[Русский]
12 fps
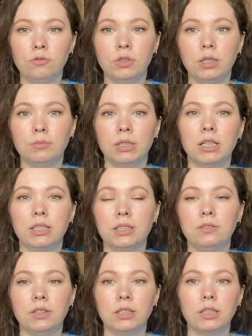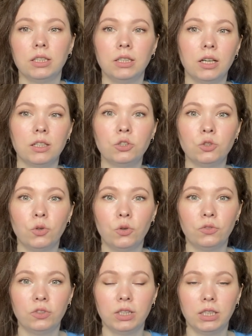или многоцветки на
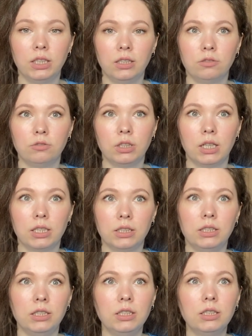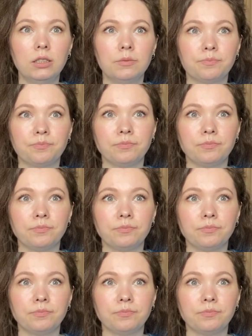основе таких вот картин,